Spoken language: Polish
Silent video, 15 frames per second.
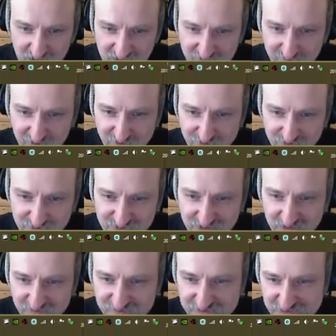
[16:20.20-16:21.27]
Nie mają się
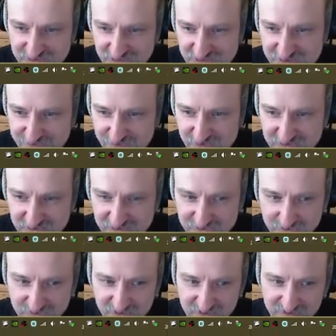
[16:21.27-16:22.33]
czego wstydzić także polskie
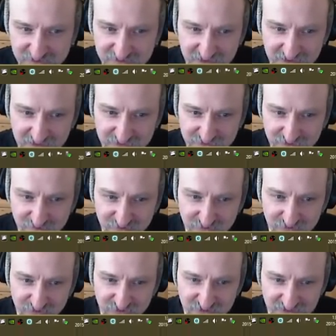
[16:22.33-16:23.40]
studia. Dead Island
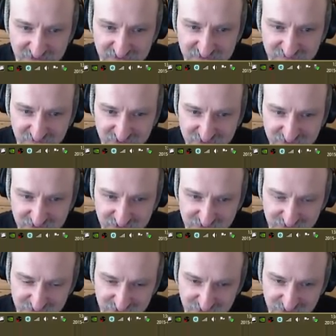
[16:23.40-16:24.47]
dobiło do granicy
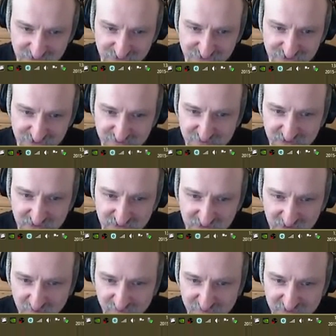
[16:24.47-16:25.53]
2,66 miliona
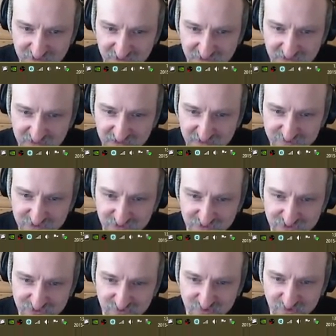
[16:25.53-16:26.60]
kopii, Dying Light
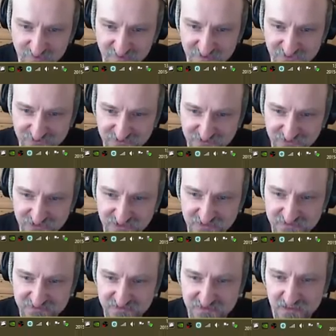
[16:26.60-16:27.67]
przekroczyło próg 500
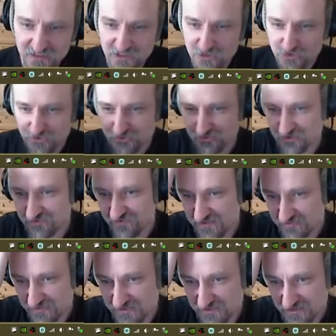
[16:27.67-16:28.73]
tysięcy sztuk,
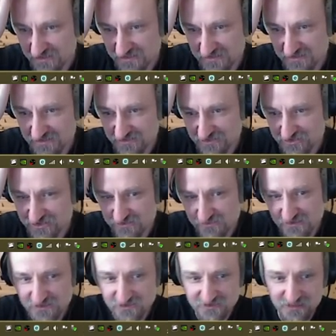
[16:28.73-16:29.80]
Wiedźmin 1 3
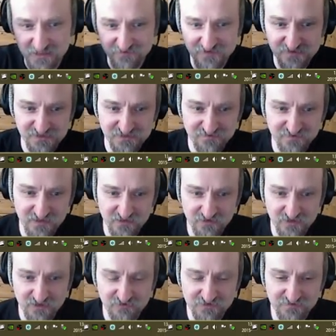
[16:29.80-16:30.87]
miliona, a Wiedźmin 2
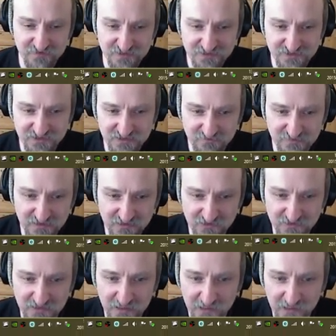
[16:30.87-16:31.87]
około 2,7 miliona.